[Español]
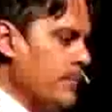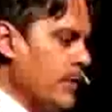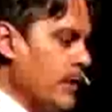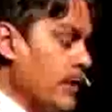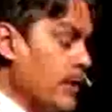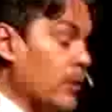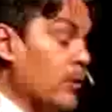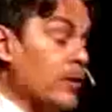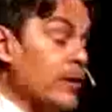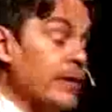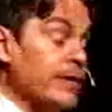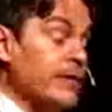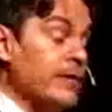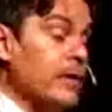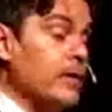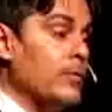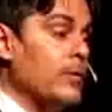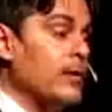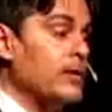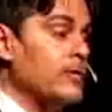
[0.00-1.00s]
¿Recordás
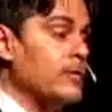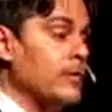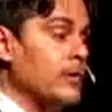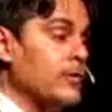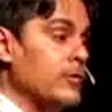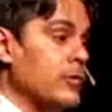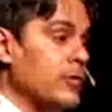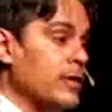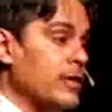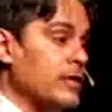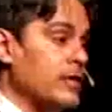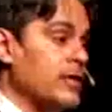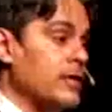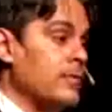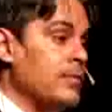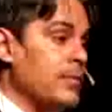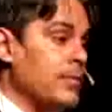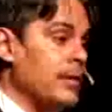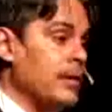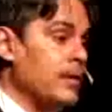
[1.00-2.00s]
alguna situación que hayas
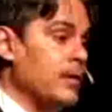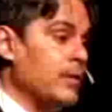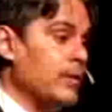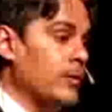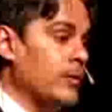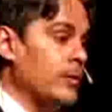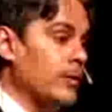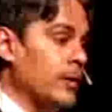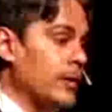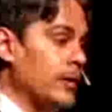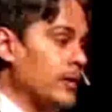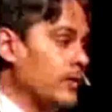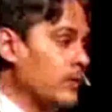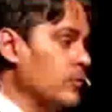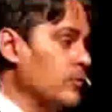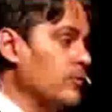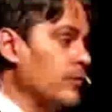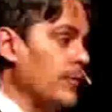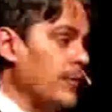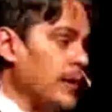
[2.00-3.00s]
vivido en
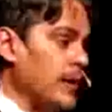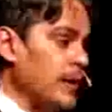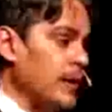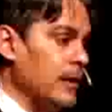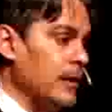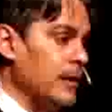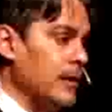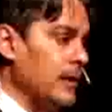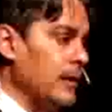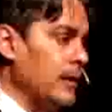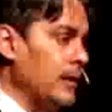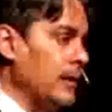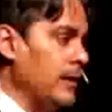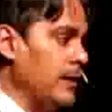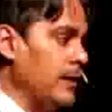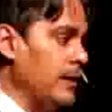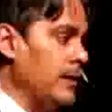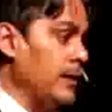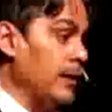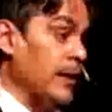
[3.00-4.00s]
tu familia
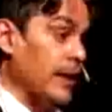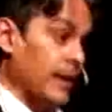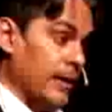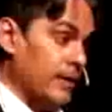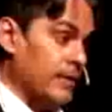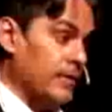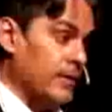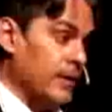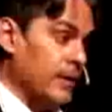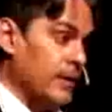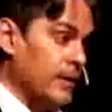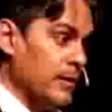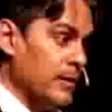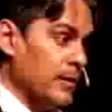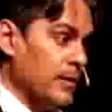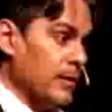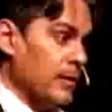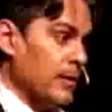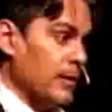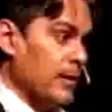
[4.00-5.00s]
eh, de carencia
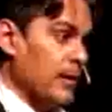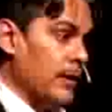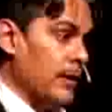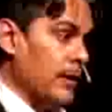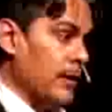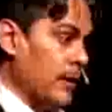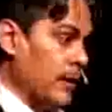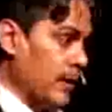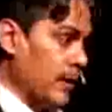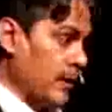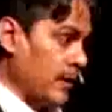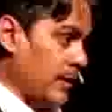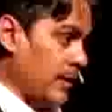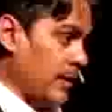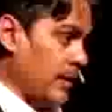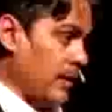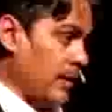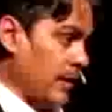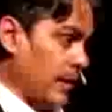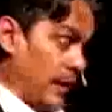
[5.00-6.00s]
en la
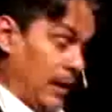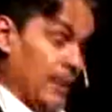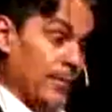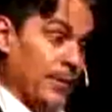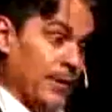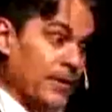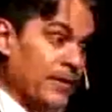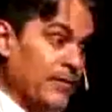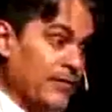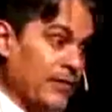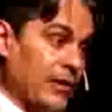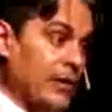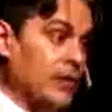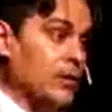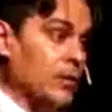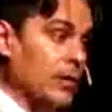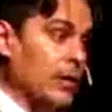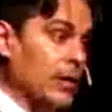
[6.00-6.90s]
que realmente faltó